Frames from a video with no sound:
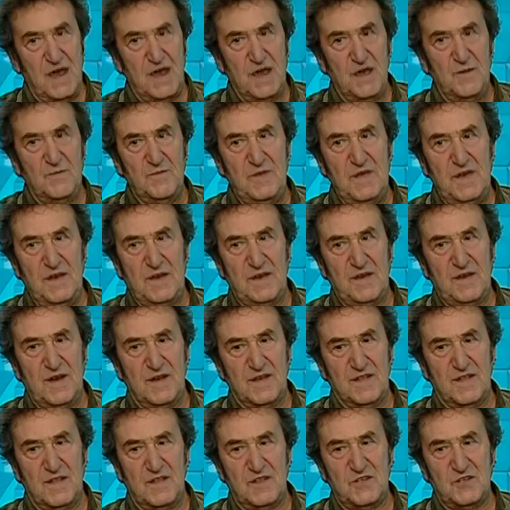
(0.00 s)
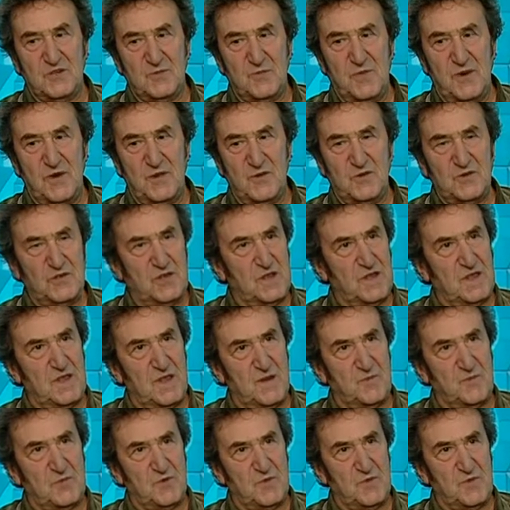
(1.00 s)
И мне их иногда даже приносят
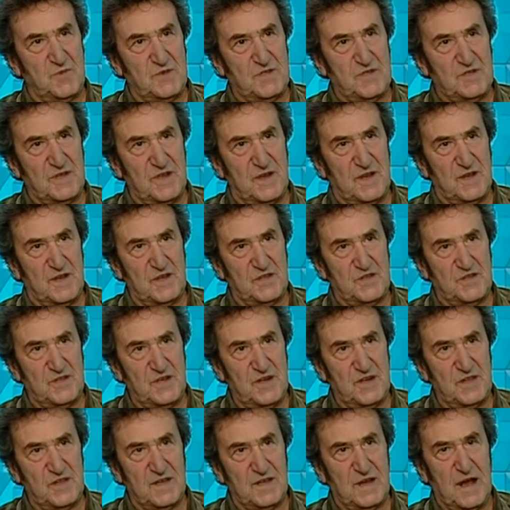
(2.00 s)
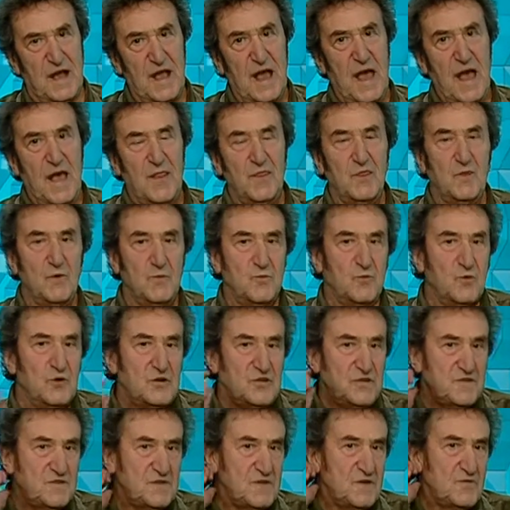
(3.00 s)
на подпись на концертах. Но
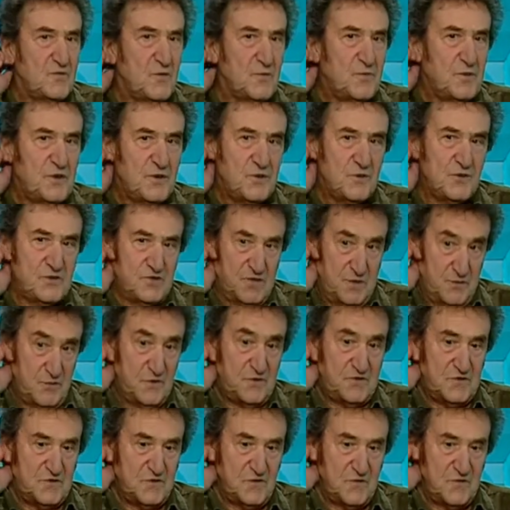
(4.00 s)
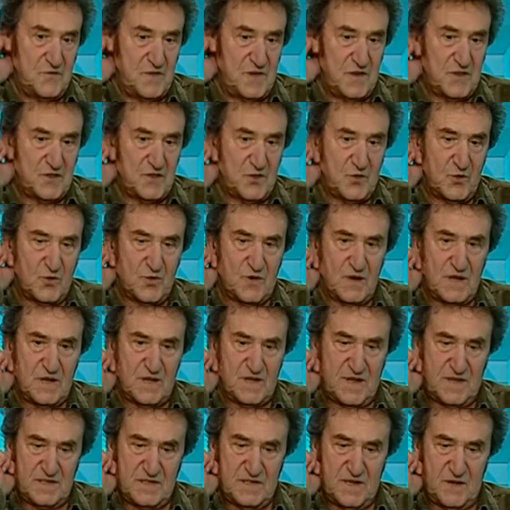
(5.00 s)
больше всего приносят, больше всего меня трогает
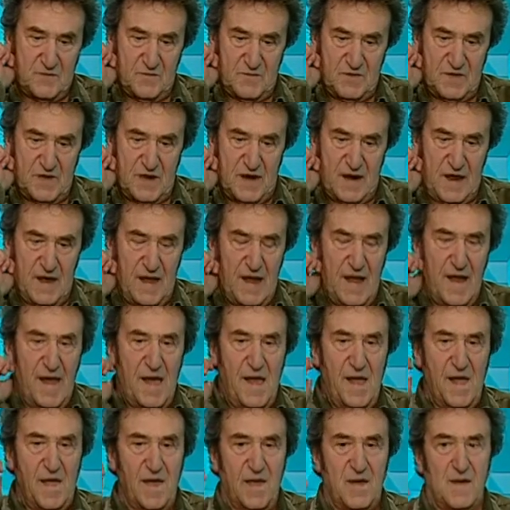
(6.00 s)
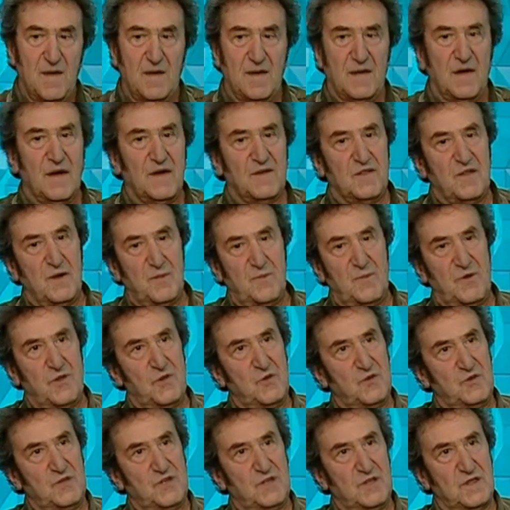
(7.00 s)
на самом деле, э, когда
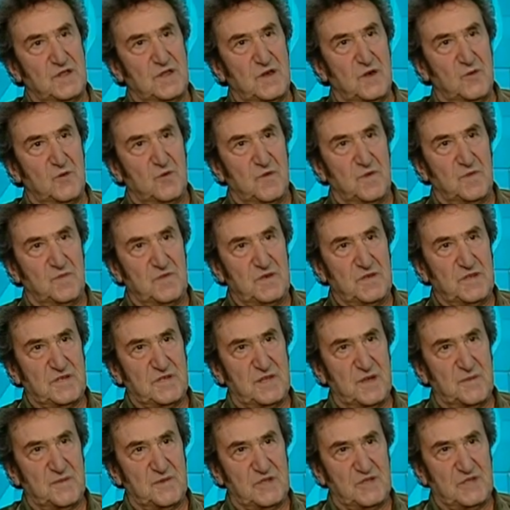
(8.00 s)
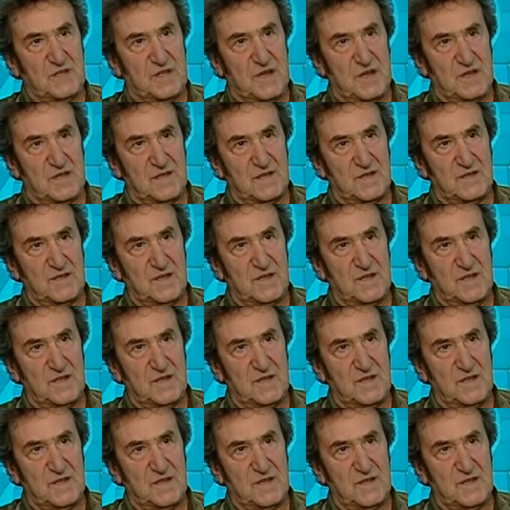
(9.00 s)
приносят рукописи сам издата.